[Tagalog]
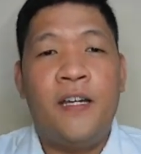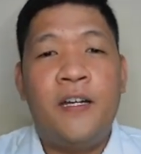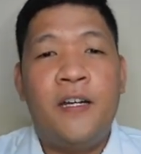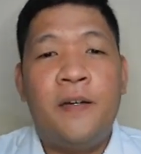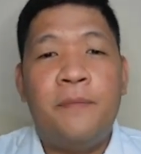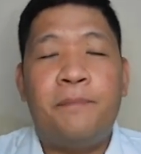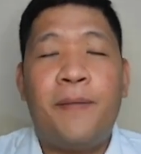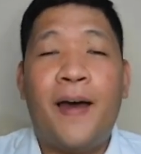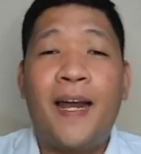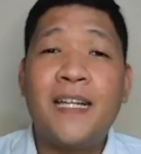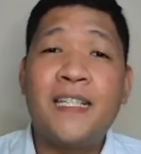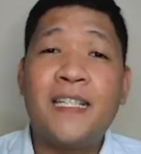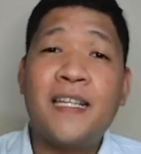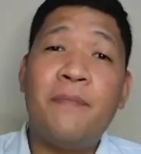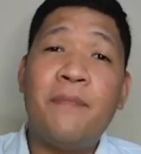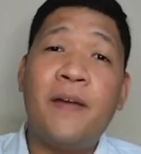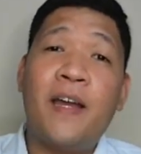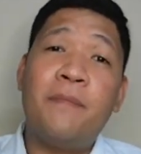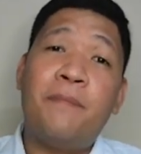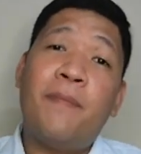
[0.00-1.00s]
Para sa
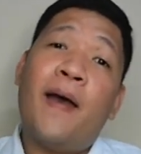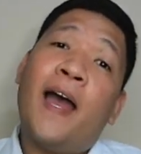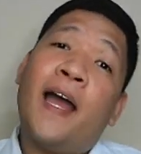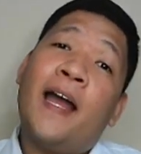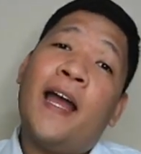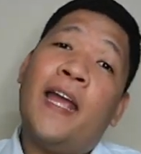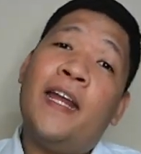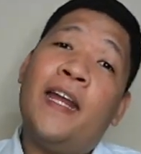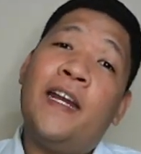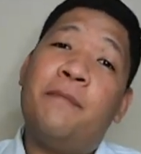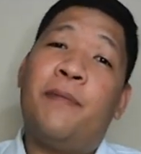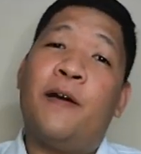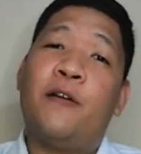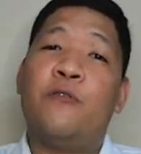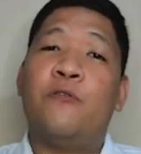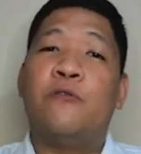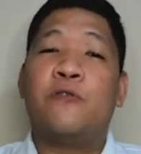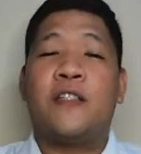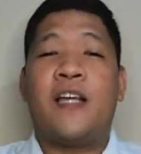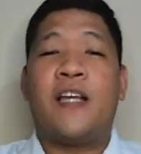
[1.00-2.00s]
mga bagay na
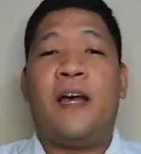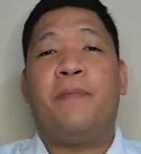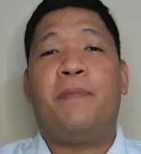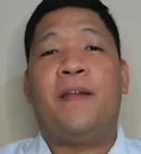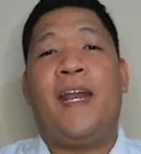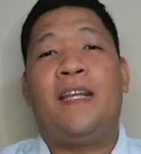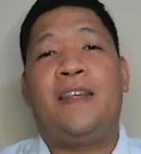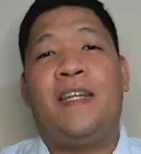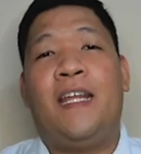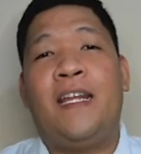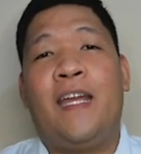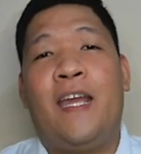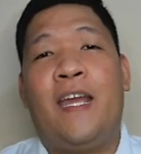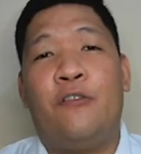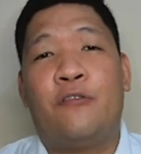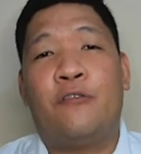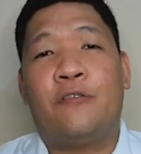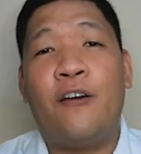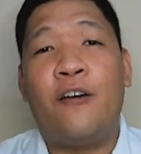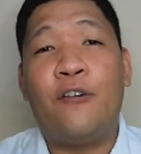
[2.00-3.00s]
pag-uusapan natin
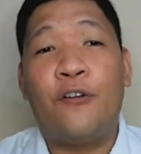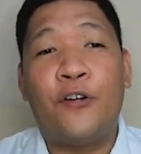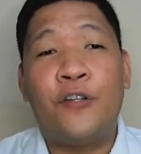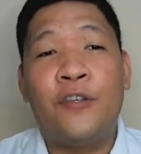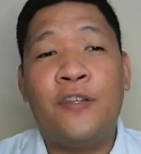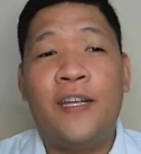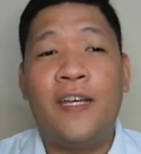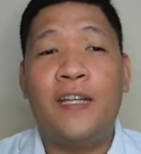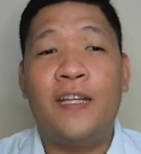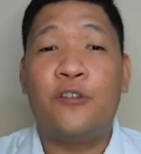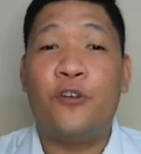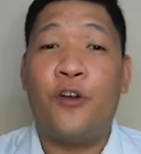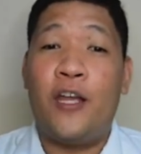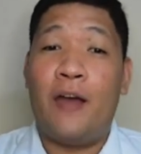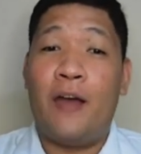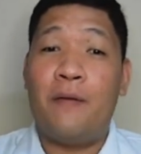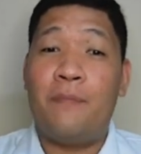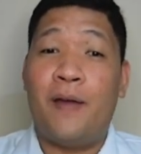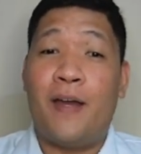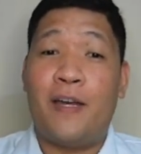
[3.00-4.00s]
ngayong taon, ito ay
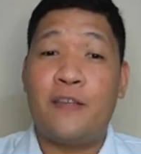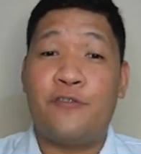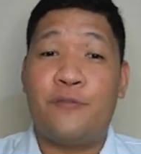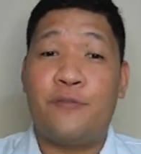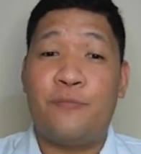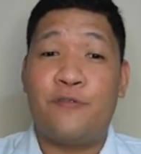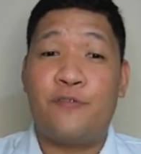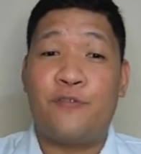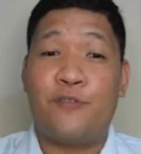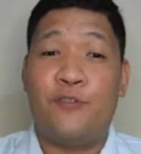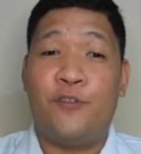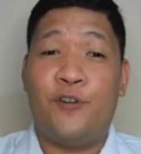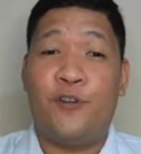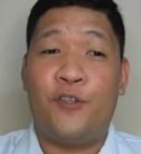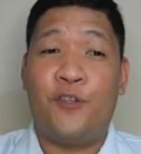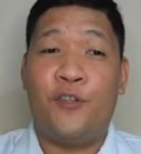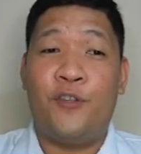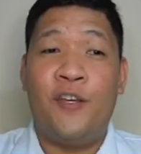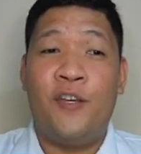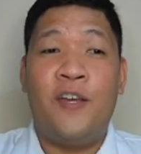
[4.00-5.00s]
ang mga sumusunod.
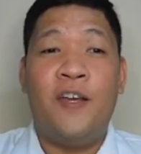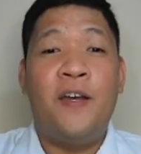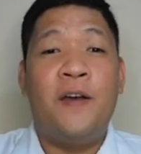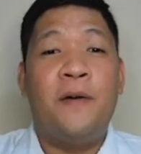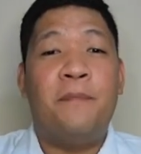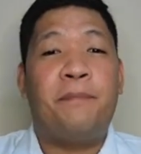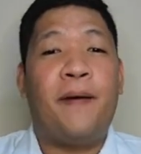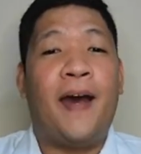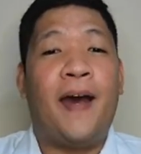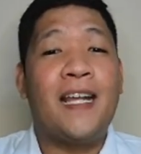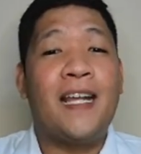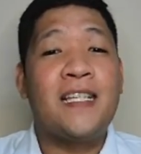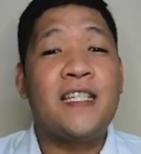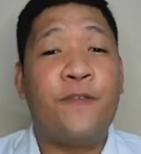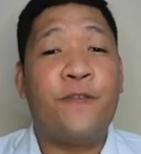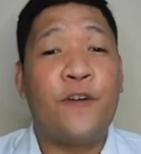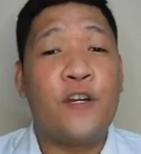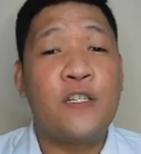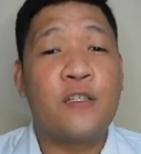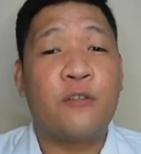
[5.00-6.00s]
Para sa
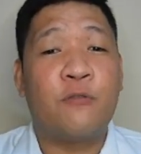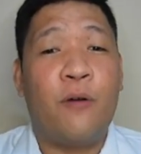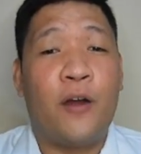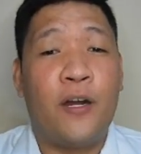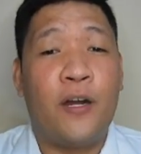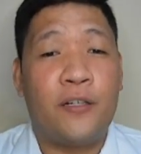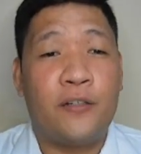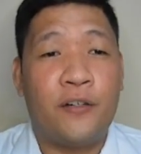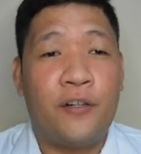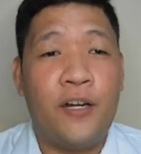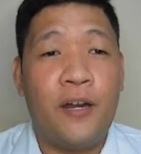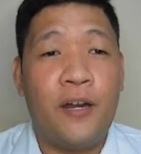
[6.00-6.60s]
first quarter, ang